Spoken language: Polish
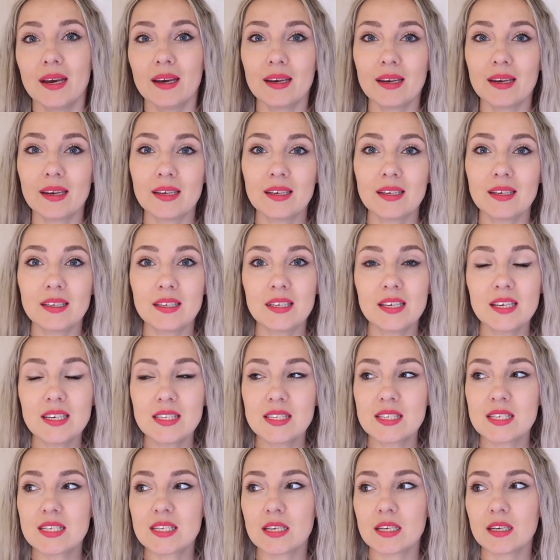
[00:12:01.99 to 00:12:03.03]
e, i
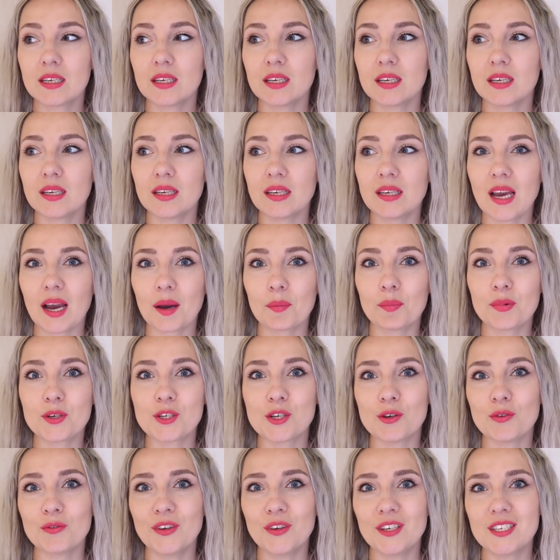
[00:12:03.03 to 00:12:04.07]
nic e, jakby
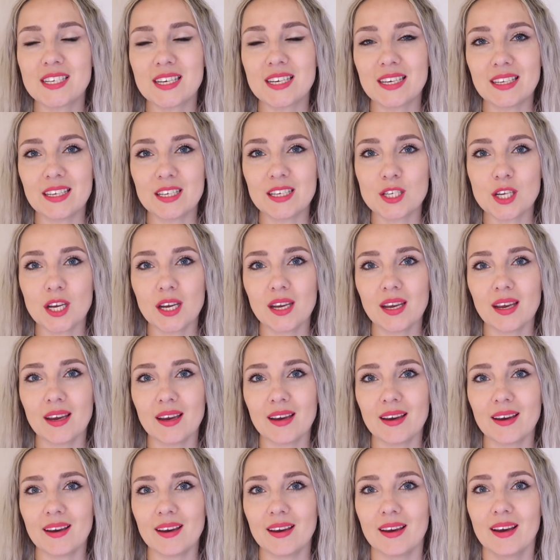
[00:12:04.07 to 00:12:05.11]
się, wiecie, nie
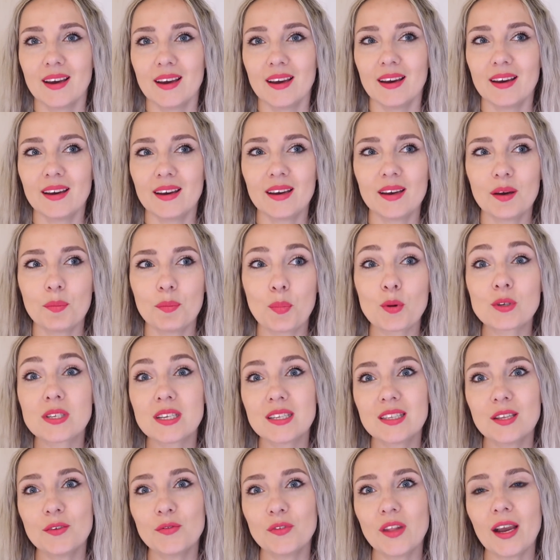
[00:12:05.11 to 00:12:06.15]
dzieje e,
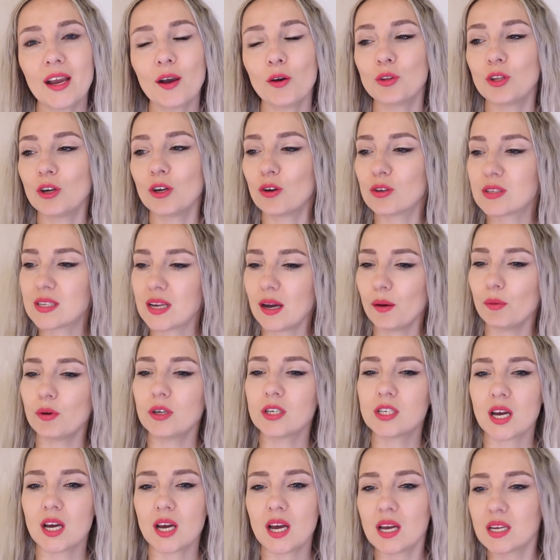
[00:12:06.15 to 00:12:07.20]
pozytywnego, tylko
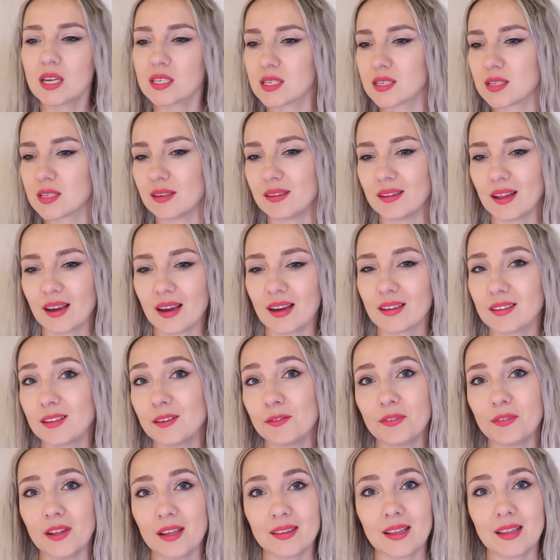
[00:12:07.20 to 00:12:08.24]
cały czas
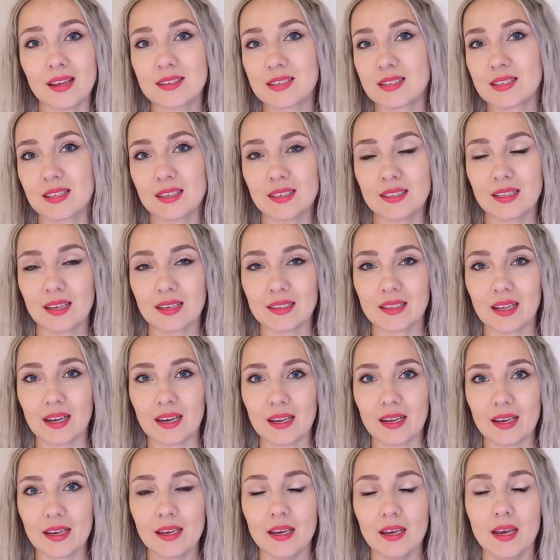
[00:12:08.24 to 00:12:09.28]
negatywne testy i tak
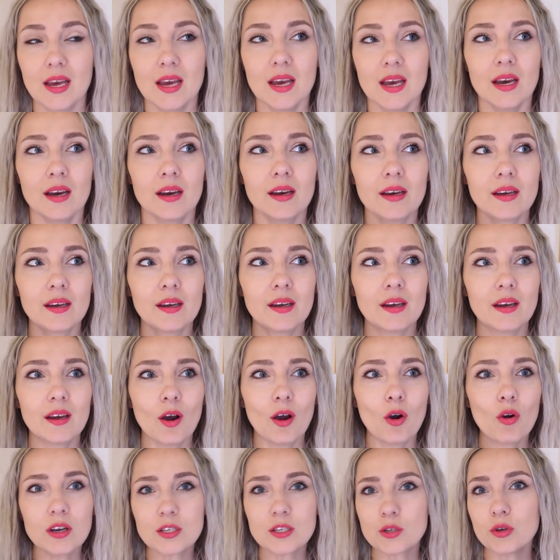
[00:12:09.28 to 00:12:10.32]
dalej.
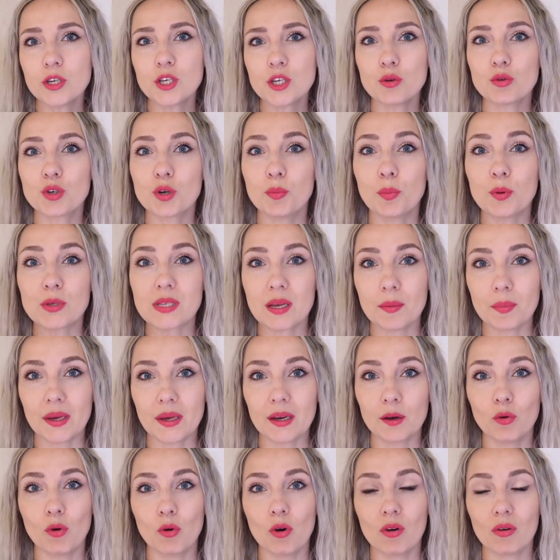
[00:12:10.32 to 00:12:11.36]
Okazuje się, że po
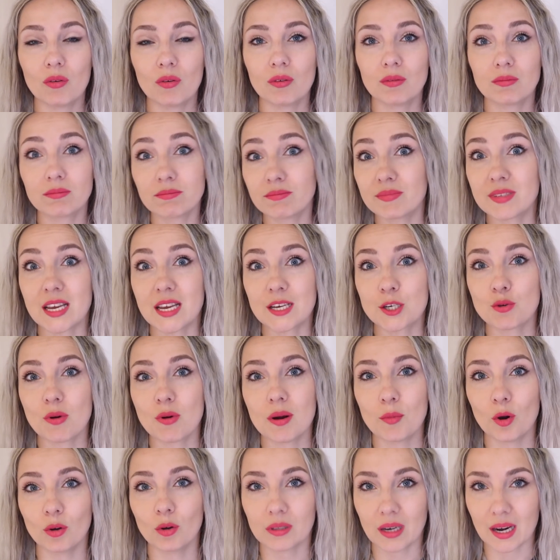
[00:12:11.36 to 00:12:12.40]
zabiegu
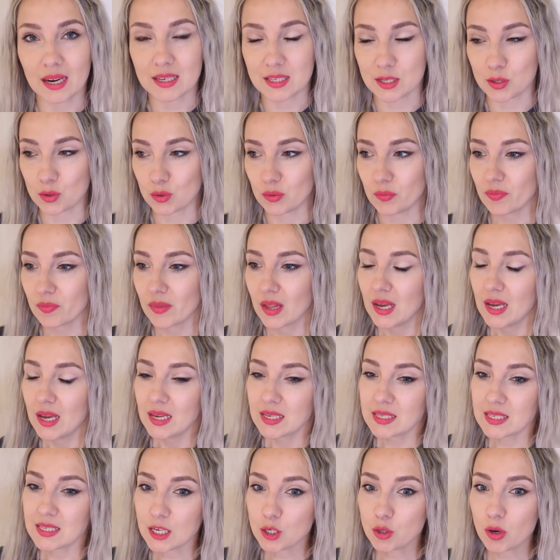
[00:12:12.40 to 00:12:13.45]
zaszłam od razu.
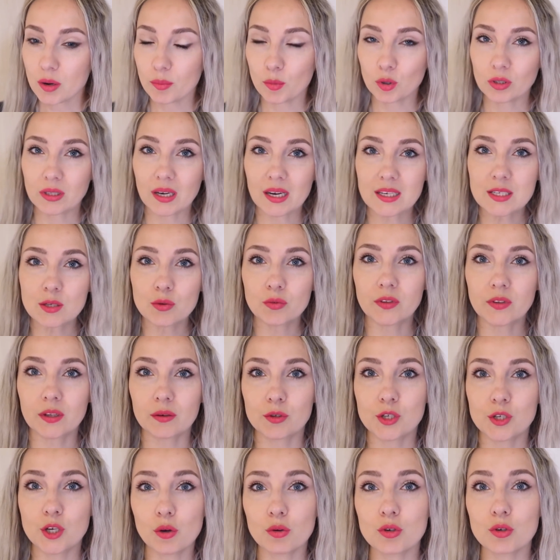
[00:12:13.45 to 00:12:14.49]
Zaszłam od razu w
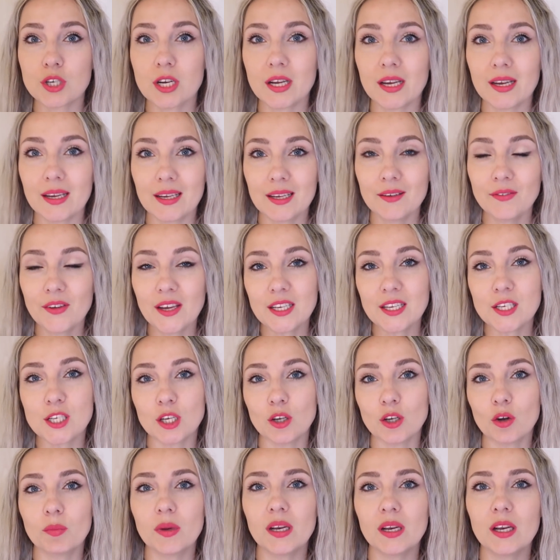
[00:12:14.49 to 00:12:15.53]
tę ciążę i
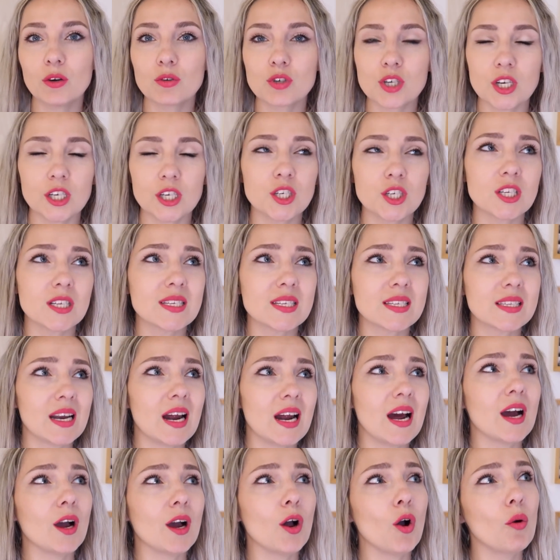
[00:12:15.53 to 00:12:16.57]
wiecie, no milion rzeczy,
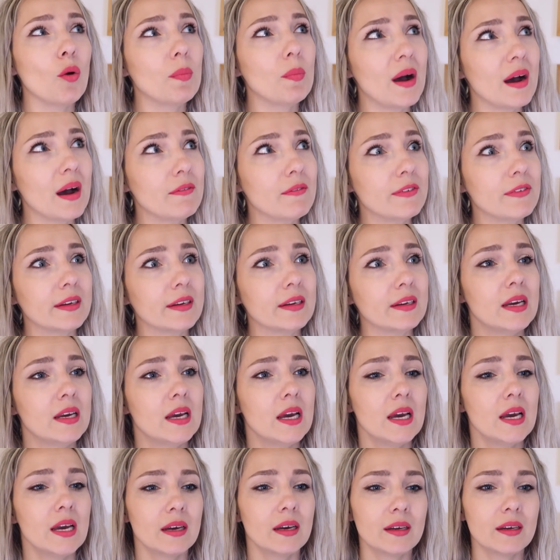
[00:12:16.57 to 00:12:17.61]
strach, obawy,
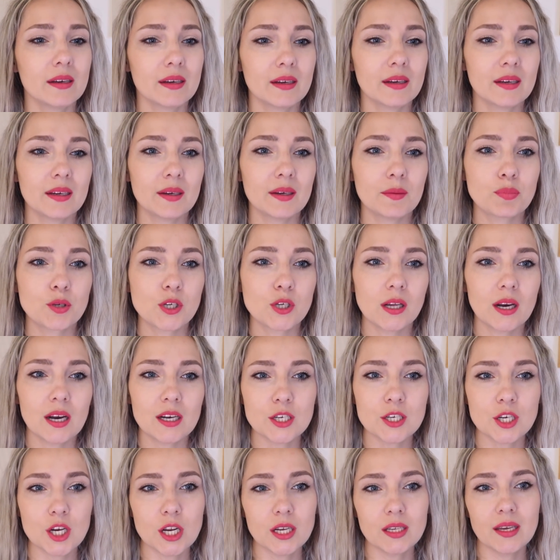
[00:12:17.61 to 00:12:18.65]
e,
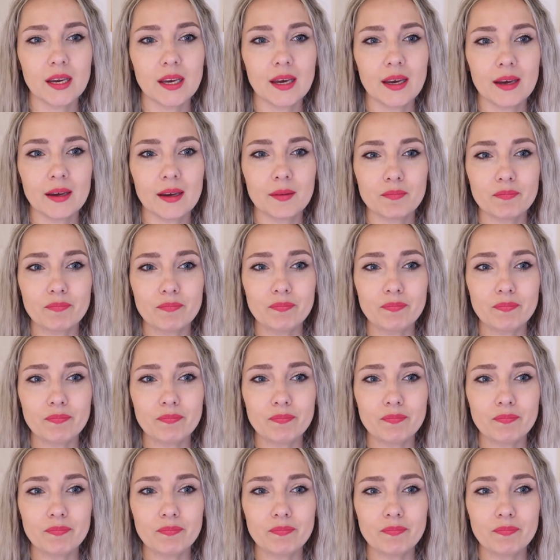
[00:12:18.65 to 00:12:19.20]
przerażenie,